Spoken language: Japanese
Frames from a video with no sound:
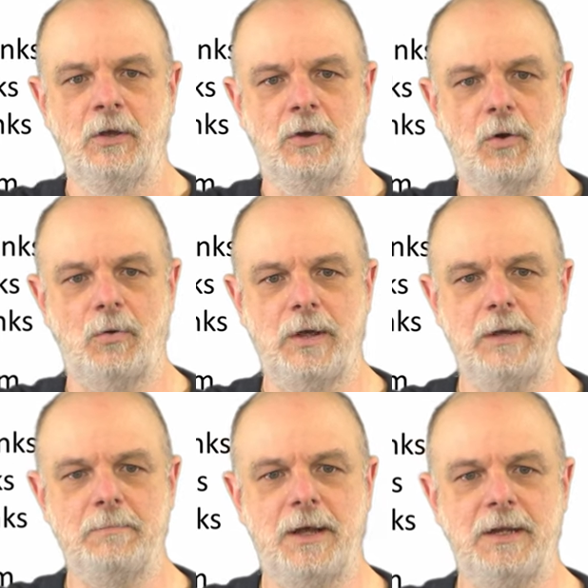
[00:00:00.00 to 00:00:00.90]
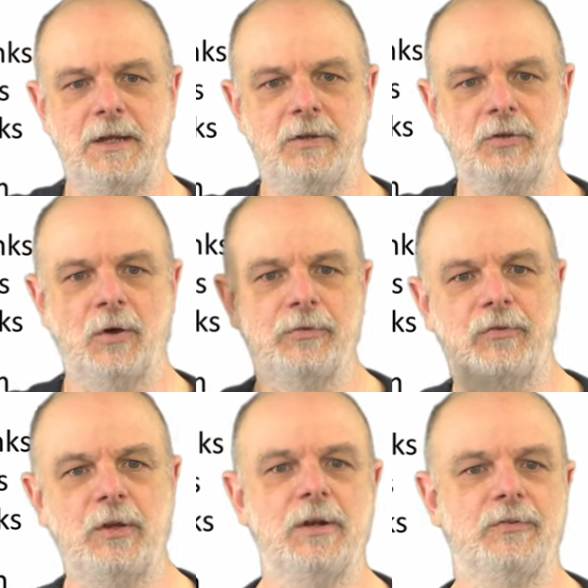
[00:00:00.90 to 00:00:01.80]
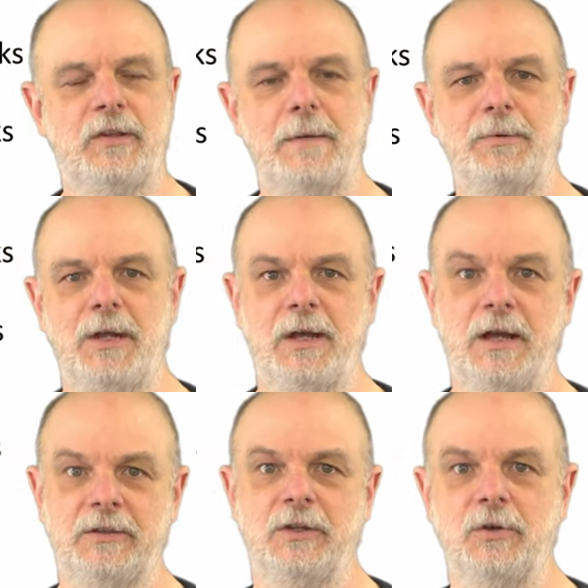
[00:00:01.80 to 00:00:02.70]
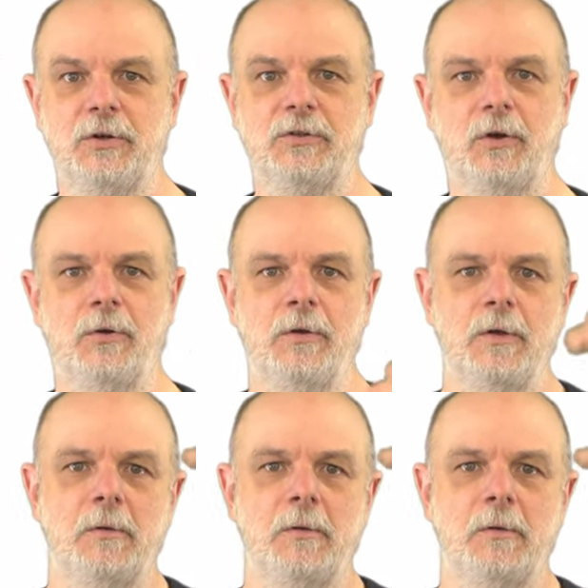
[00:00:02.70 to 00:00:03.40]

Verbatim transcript: この辺まで行くと、次のステップに上がってくると、